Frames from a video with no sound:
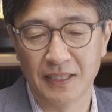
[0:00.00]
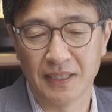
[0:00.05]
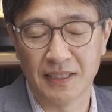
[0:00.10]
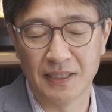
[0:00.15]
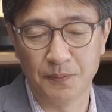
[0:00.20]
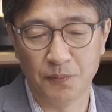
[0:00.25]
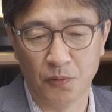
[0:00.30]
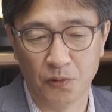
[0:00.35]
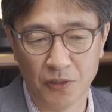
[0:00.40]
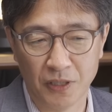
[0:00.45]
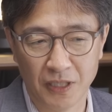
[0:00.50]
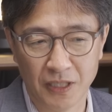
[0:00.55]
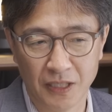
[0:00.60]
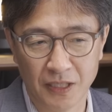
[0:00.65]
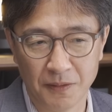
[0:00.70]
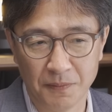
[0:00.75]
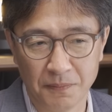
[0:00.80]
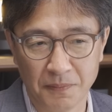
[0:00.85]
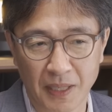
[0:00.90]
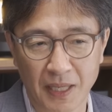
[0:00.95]
그
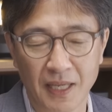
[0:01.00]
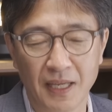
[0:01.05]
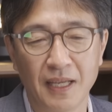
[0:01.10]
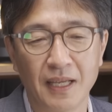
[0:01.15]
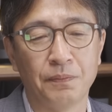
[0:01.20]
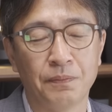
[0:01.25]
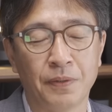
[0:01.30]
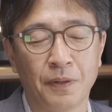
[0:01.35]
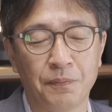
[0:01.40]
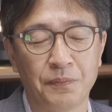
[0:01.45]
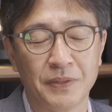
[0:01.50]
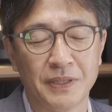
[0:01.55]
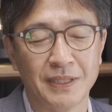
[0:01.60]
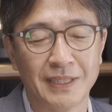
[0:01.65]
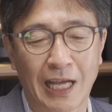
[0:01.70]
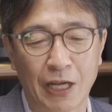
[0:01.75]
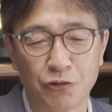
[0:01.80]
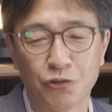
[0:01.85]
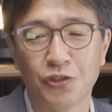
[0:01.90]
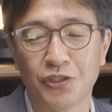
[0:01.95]
모임에 버핏이
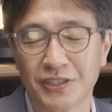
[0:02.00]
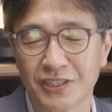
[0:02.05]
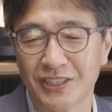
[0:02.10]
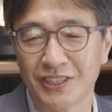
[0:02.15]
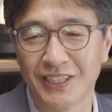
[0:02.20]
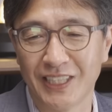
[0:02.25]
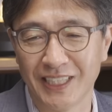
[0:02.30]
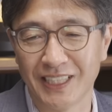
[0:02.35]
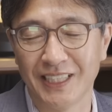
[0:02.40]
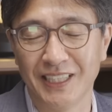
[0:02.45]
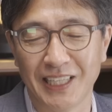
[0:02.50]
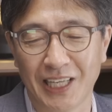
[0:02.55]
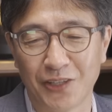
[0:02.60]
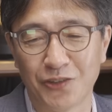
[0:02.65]
나누어진 책이